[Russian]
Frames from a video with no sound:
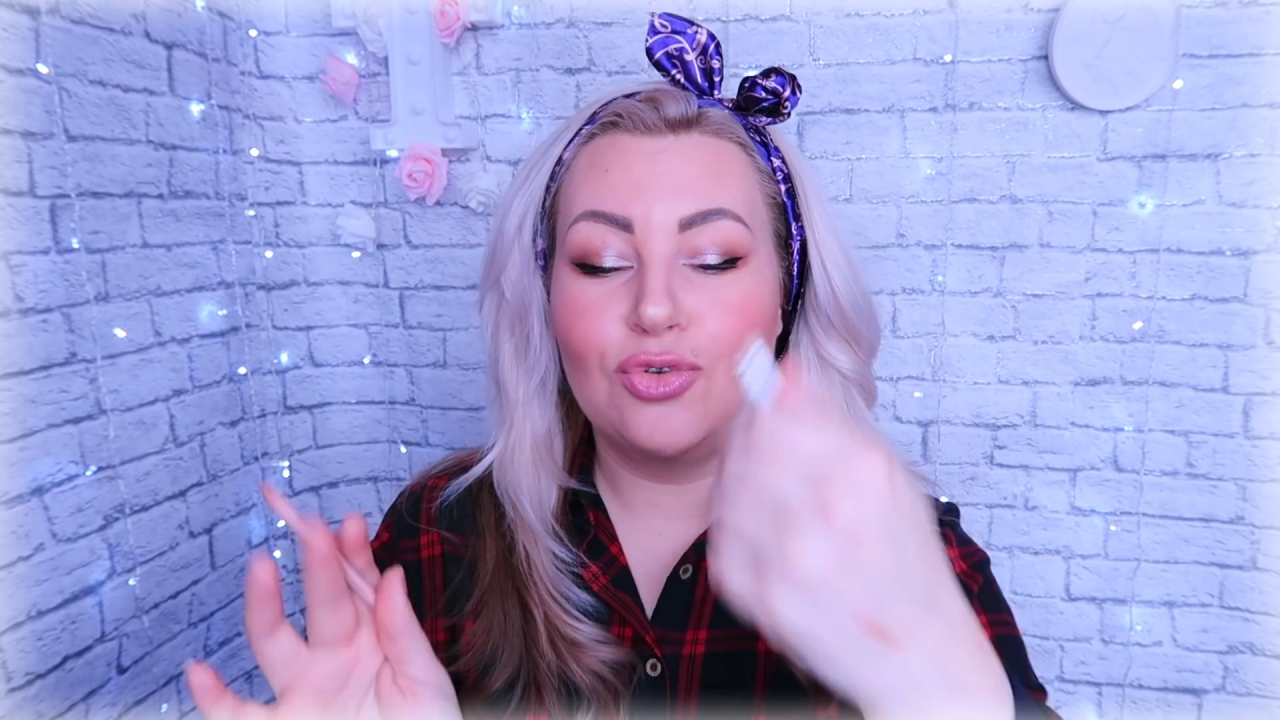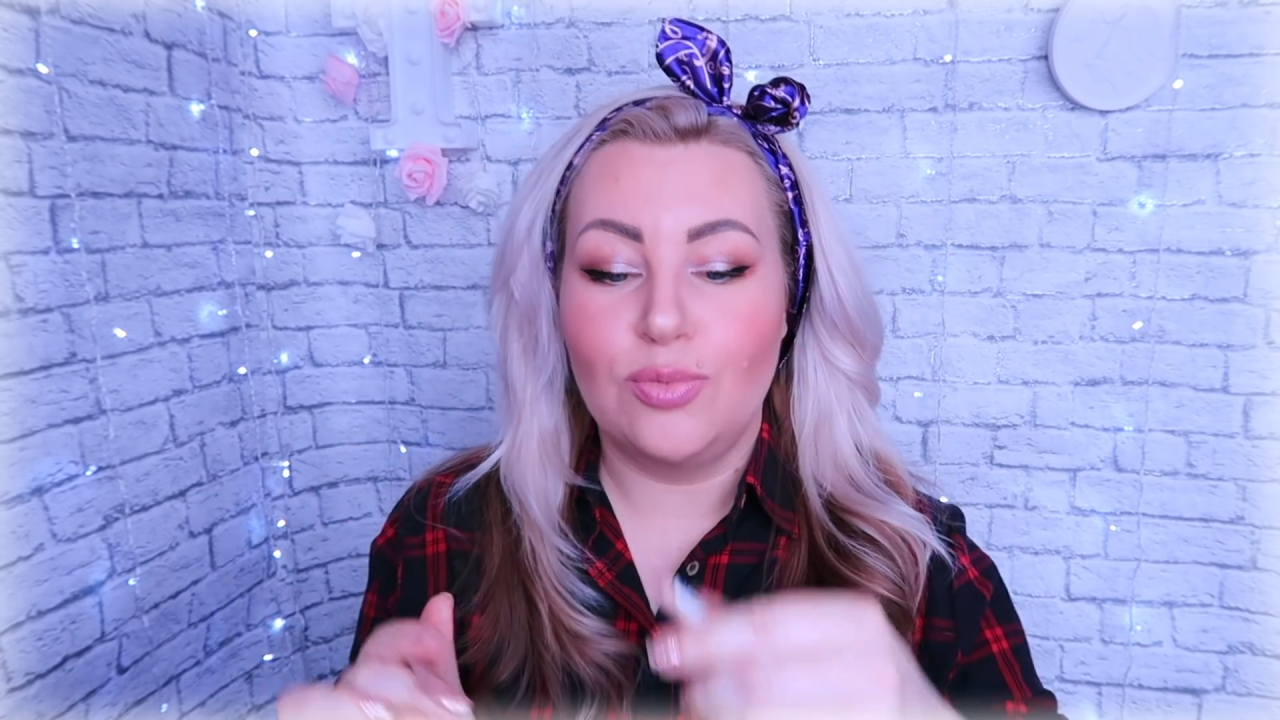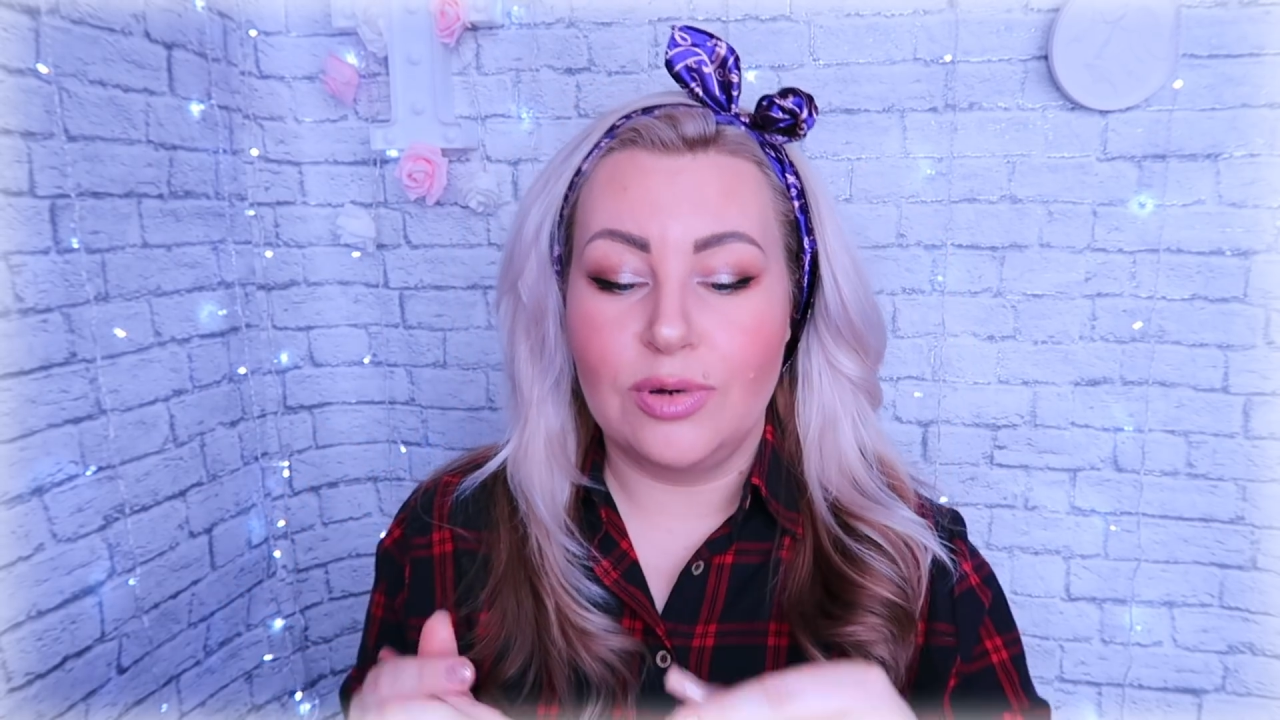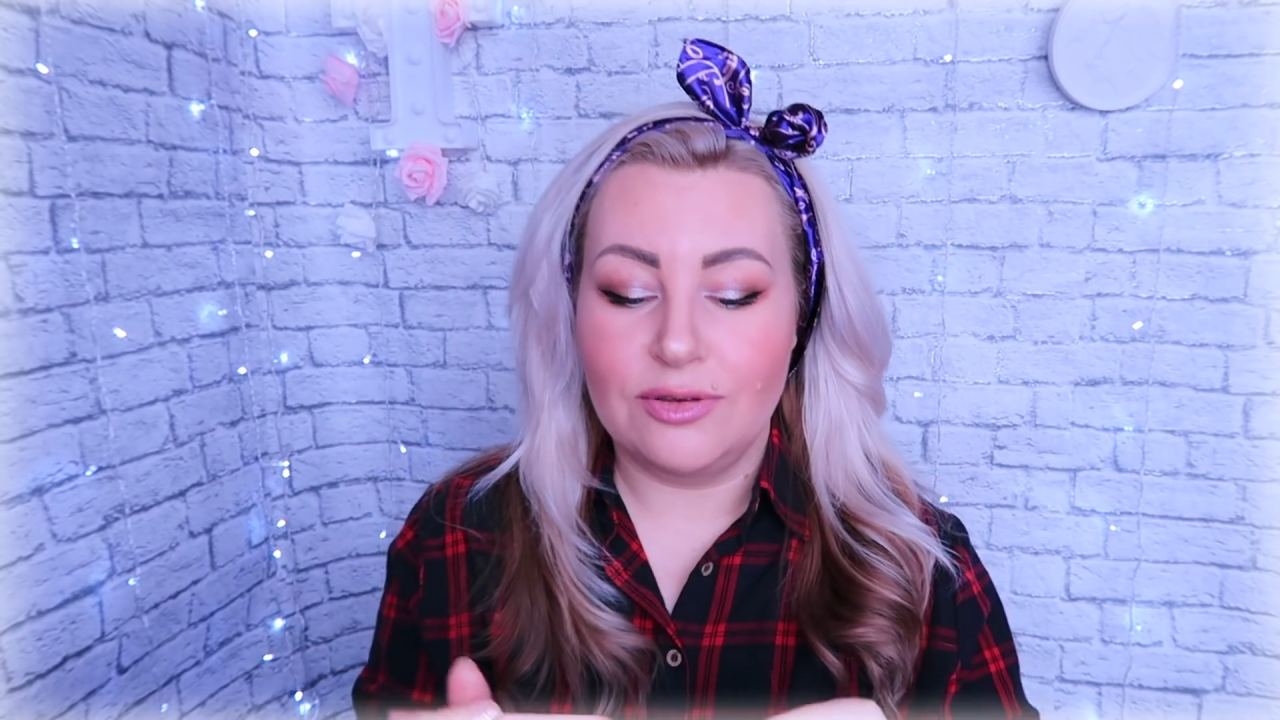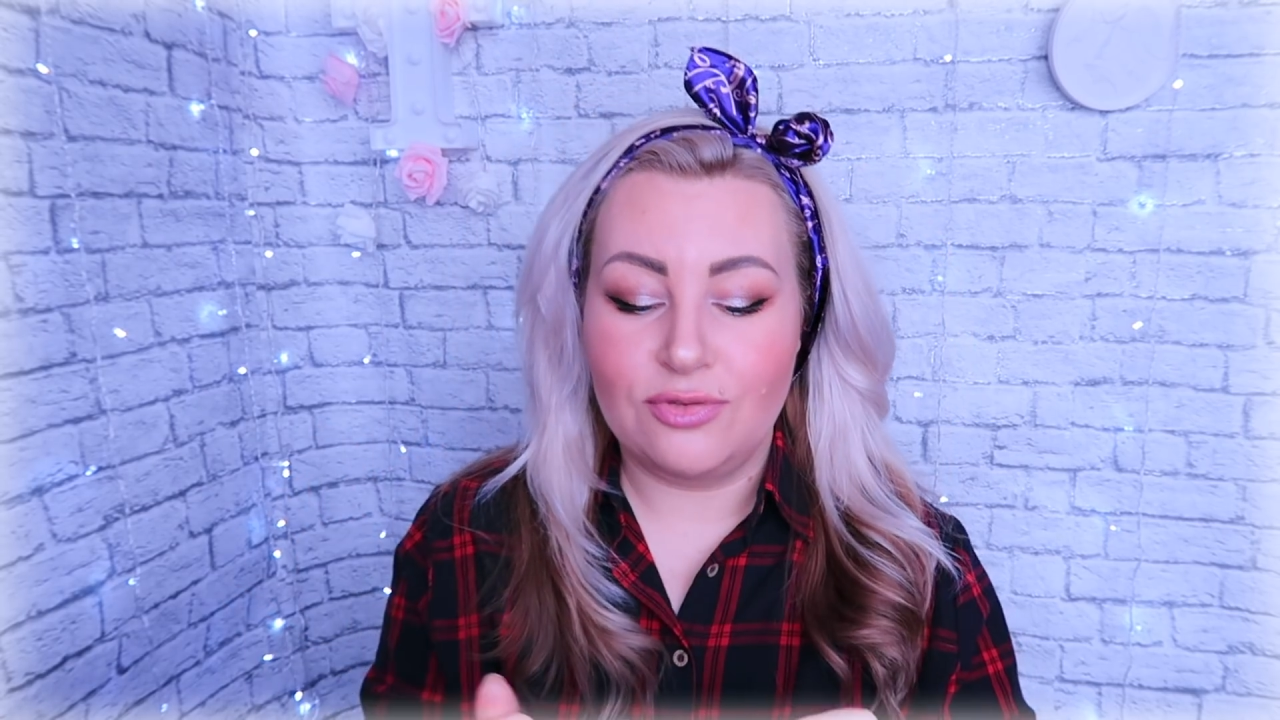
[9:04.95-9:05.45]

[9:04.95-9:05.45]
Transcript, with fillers: губы,